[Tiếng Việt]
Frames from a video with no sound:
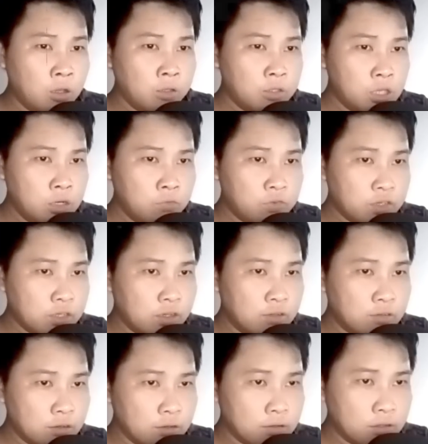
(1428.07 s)
Chính vì cái
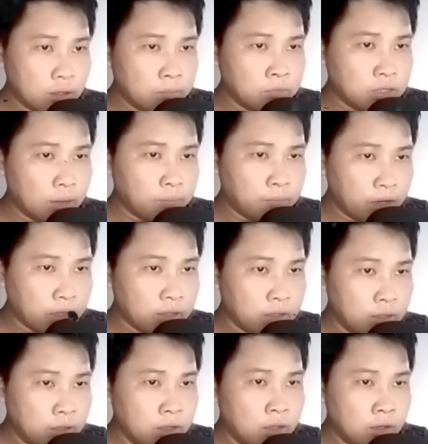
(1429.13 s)
sự chậm chạp này,
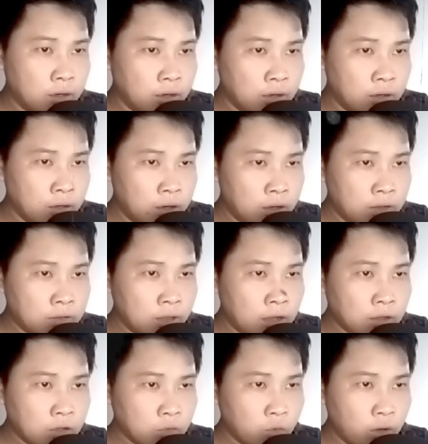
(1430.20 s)
nên
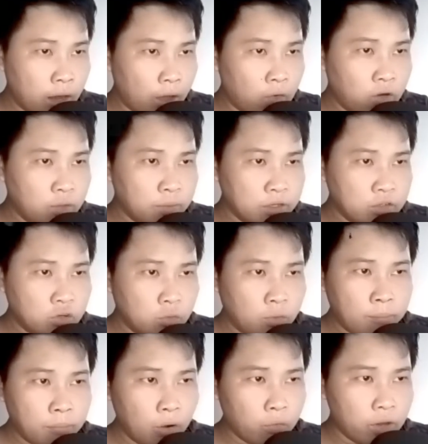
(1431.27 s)
thân hình của lão đã bị sóng
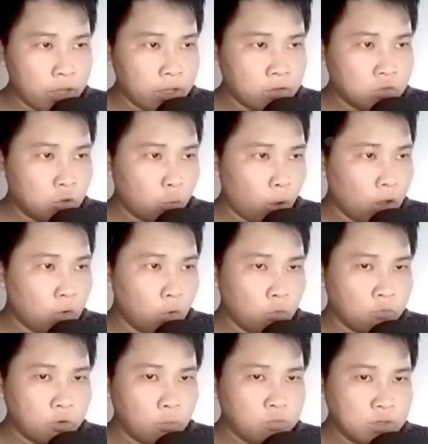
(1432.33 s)
âm màu đen do quạ hồn
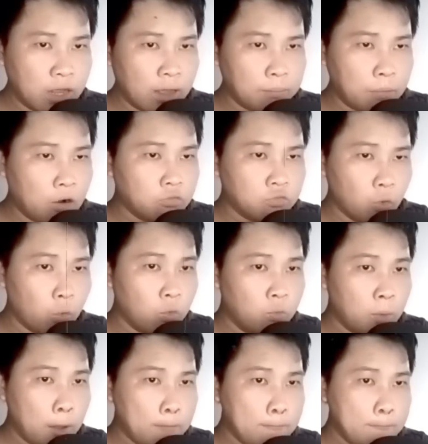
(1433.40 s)
phóng ra bao phủ.
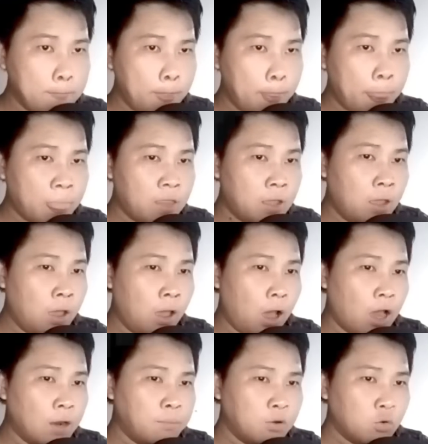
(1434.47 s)

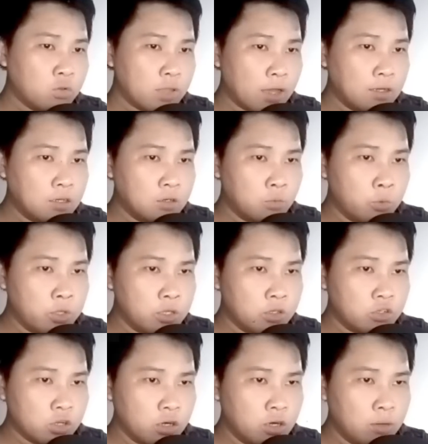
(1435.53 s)
Ánh mắt của Tả Kinh Huy
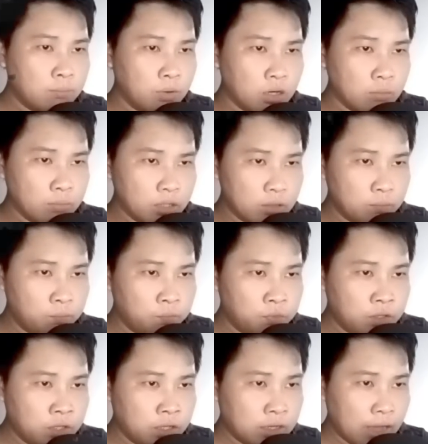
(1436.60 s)
trở nên mờ mịt,
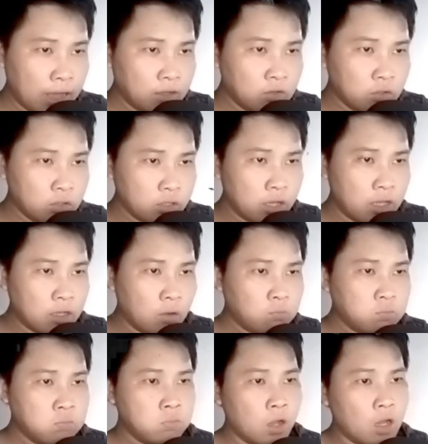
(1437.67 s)
cả người ngây ngốc
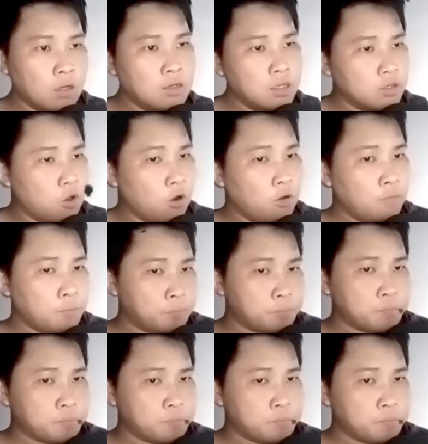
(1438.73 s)
ở nơi đó.